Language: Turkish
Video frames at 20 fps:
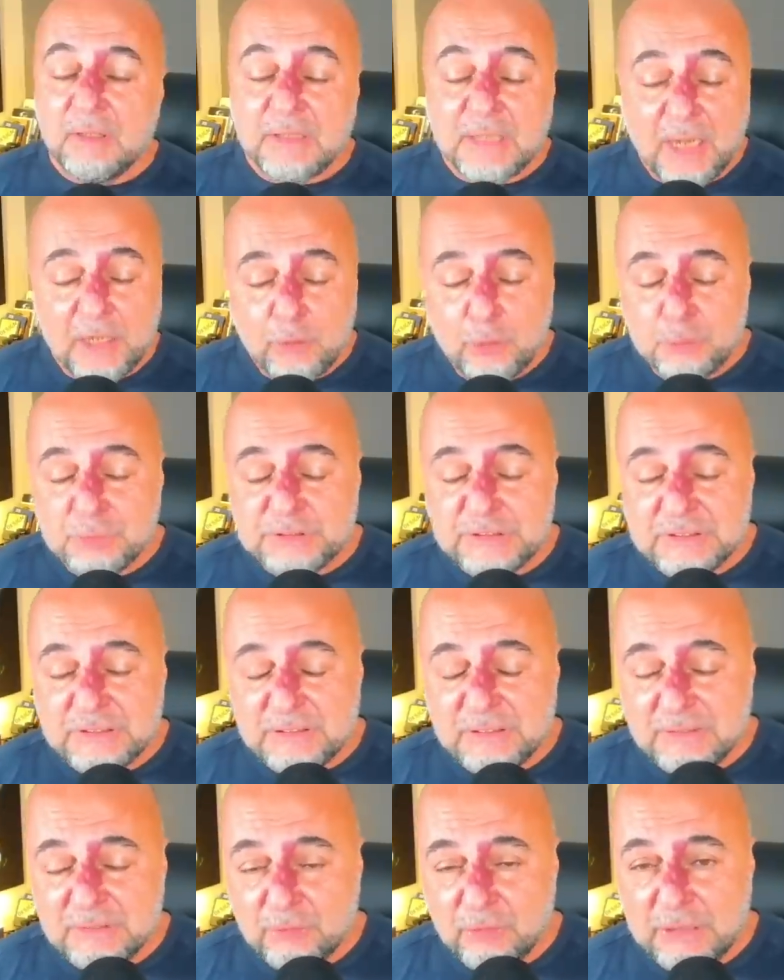Yani
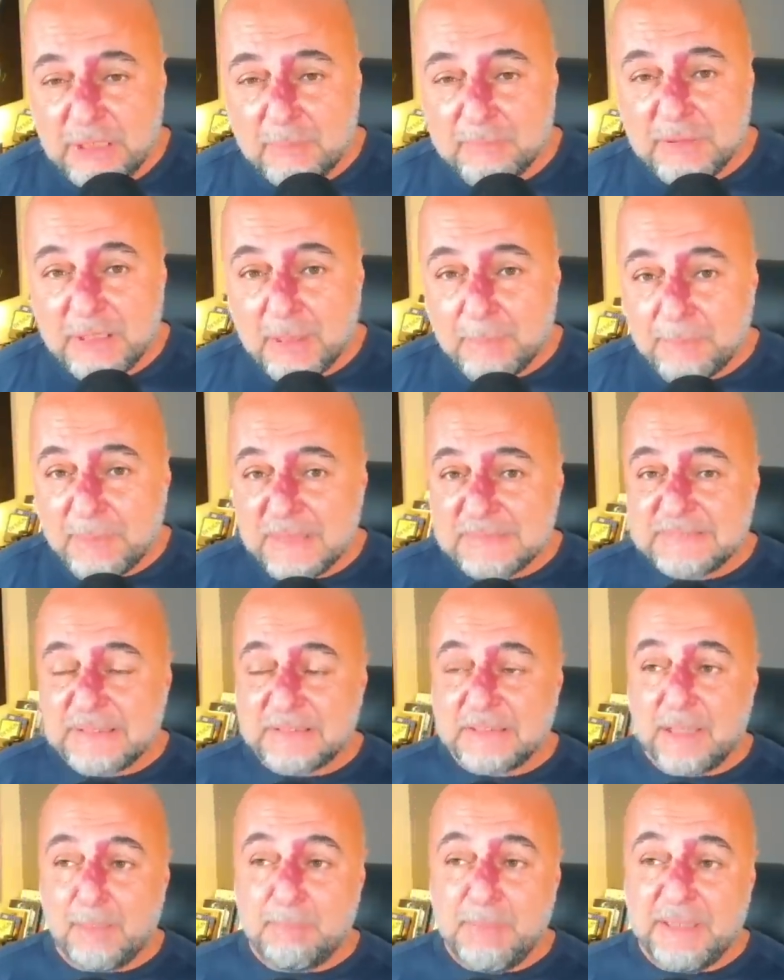önümüzdeki dönemde yapay
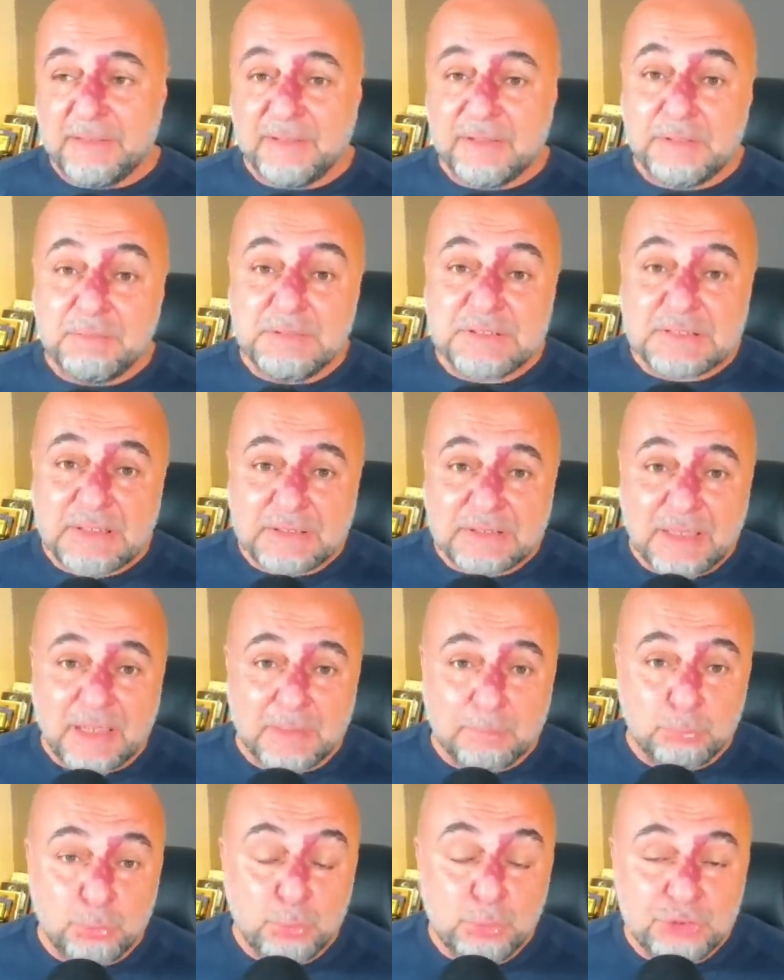zeka beklediğimiz
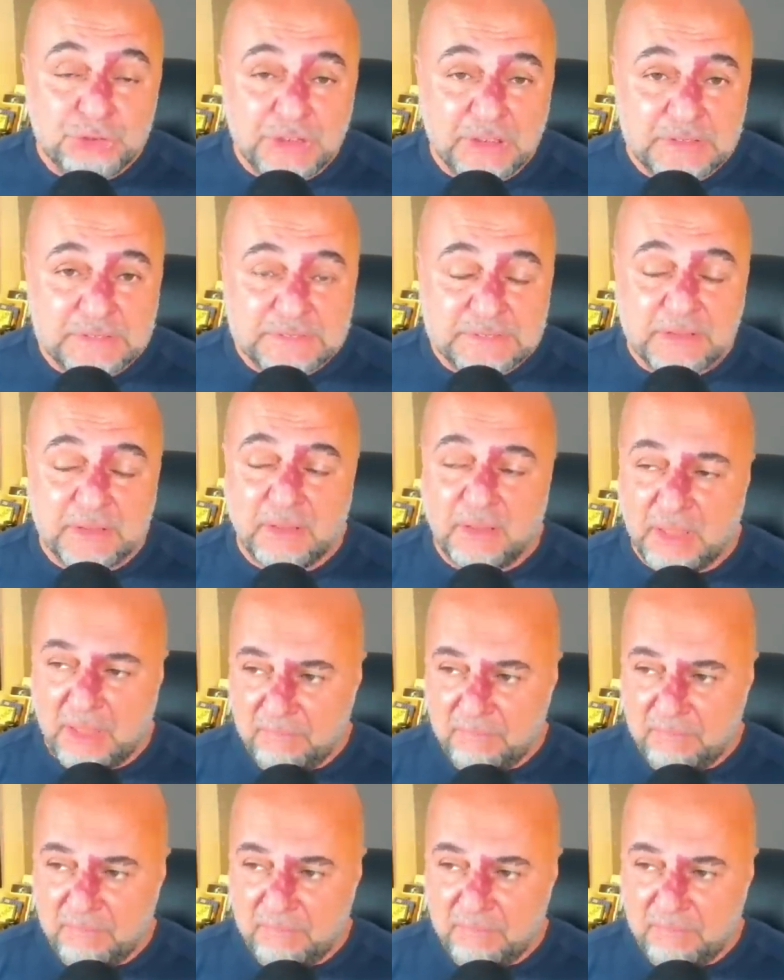kadar büyüyecekse